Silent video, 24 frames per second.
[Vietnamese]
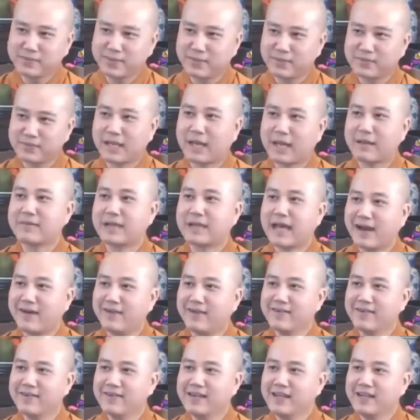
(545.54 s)
tục đàm
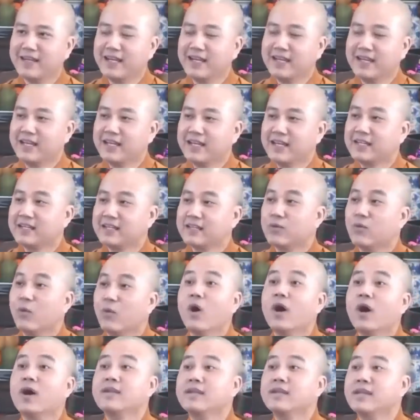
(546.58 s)
đạo
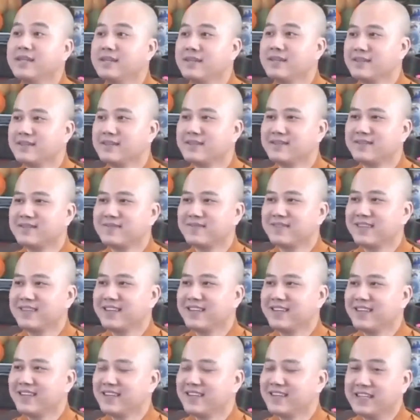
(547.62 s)
quên đi
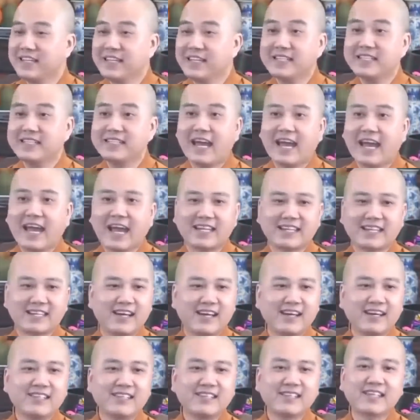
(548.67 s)
đi ra
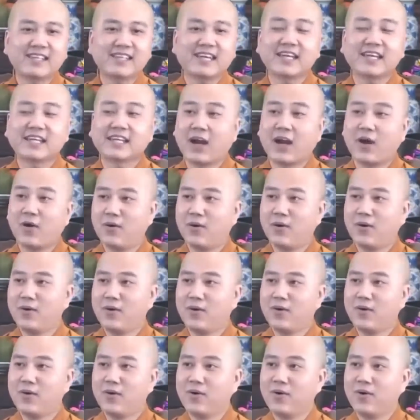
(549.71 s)
tới cái cây cầu
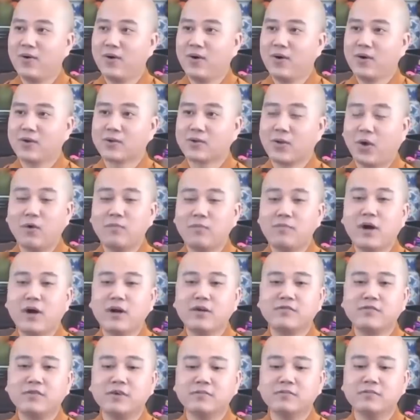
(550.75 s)
tổ
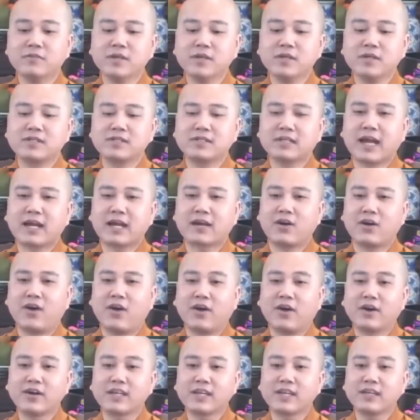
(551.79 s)
mới vừa bước ra
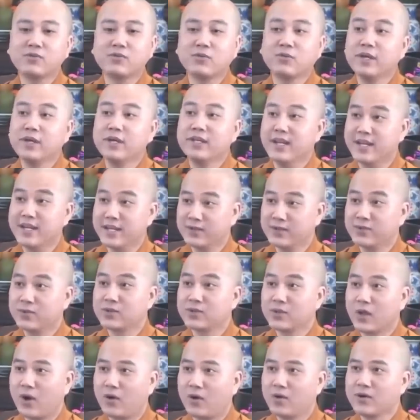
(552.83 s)
khỏi cái quy định
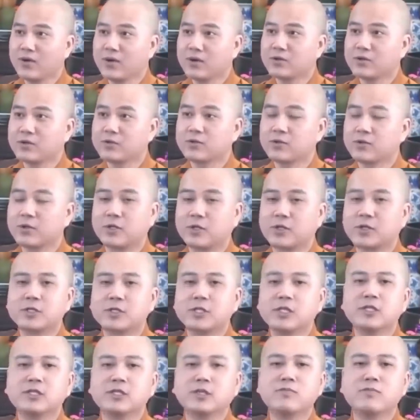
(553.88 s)
của tổ đó thì
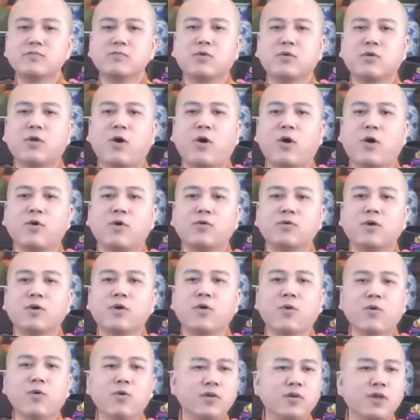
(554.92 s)
cái tiếng rống con hổ nó
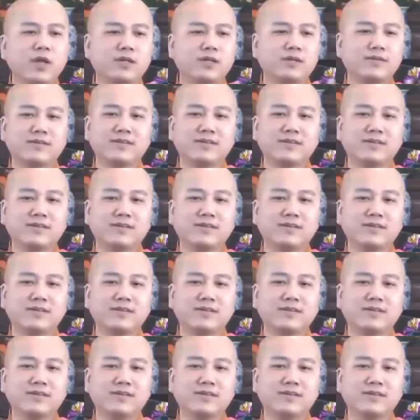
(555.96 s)
hú lên